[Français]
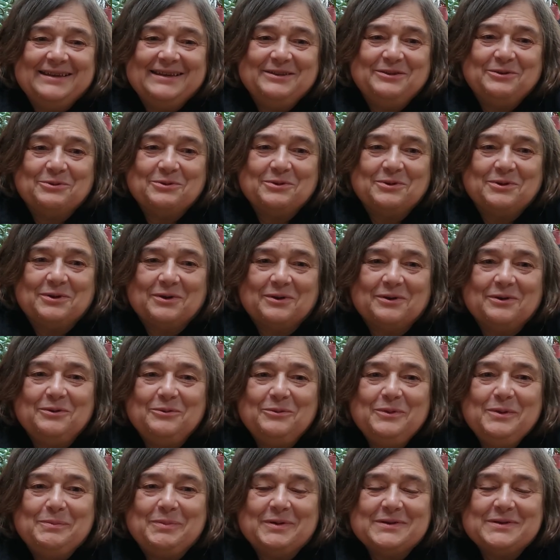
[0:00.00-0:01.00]
Donc euh,
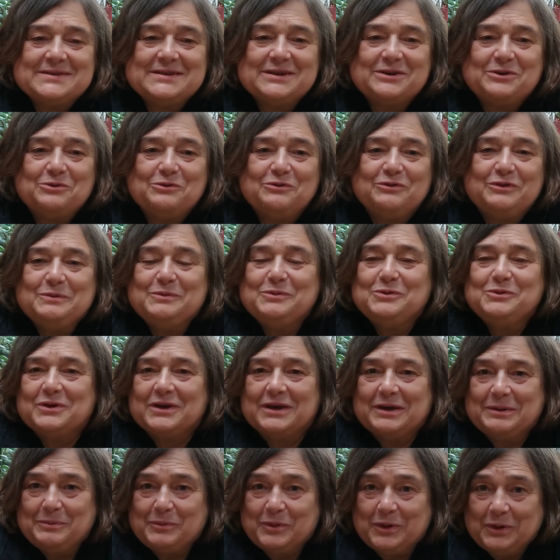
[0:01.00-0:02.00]
lui pensait que le film
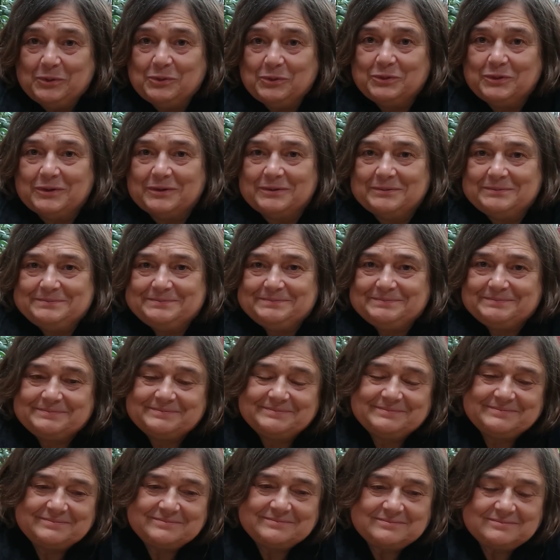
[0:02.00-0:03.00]
durerait moins longtemps.
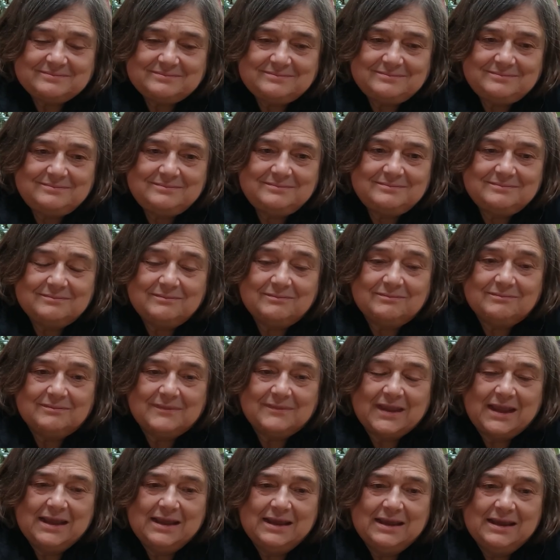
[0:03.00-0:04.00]

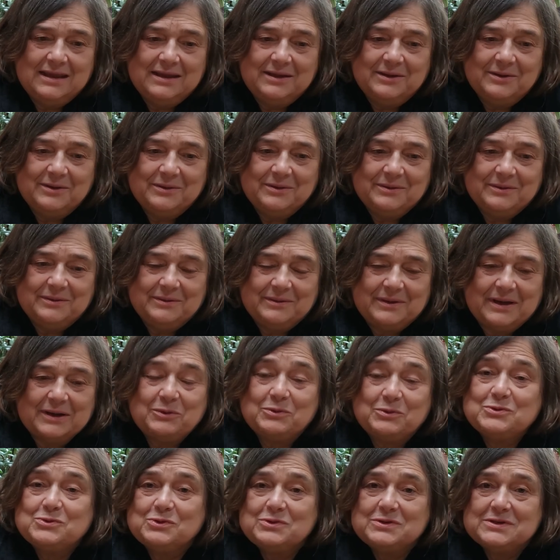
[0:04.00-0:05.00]
Et euh, à
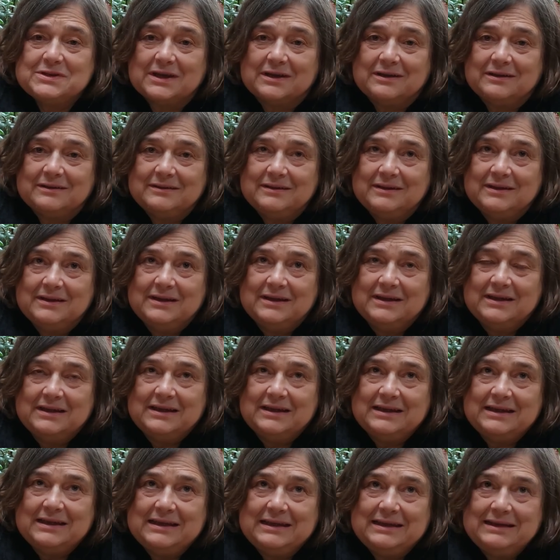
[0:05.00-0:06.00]
cause de ça.
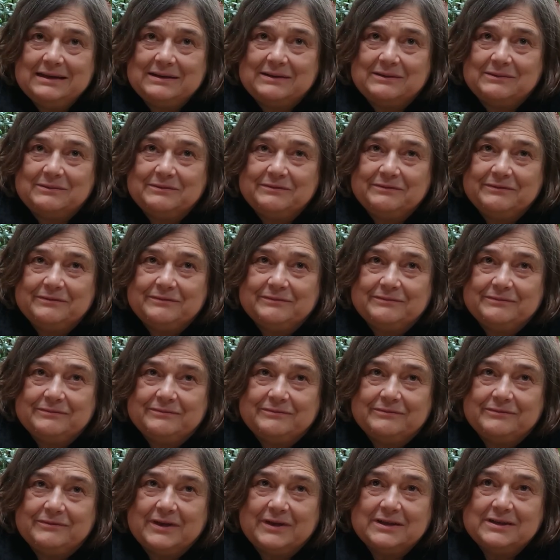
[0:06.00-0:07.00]
Et en
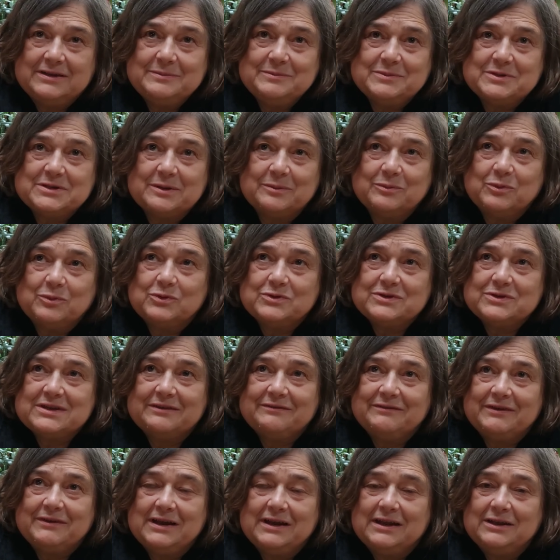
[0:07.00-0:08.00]
fait, il me semble que
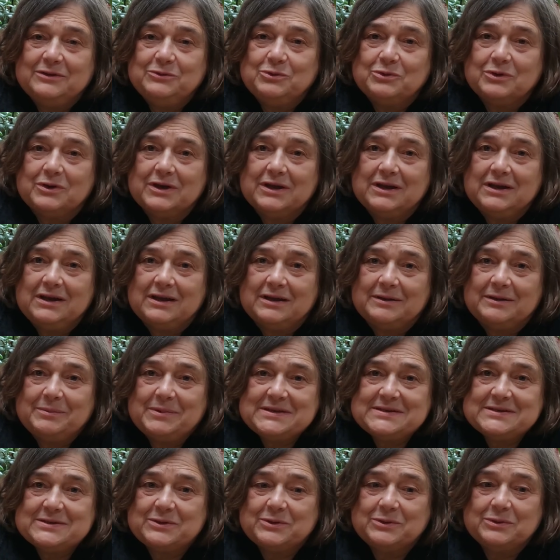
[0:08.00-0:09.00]
ça va la durée là,
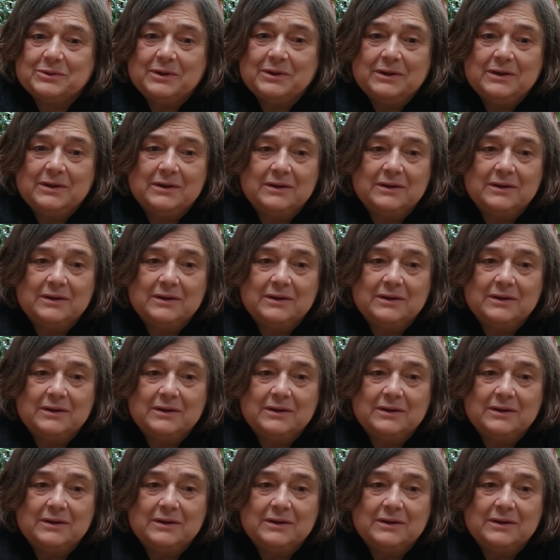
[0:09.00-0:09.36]
parce que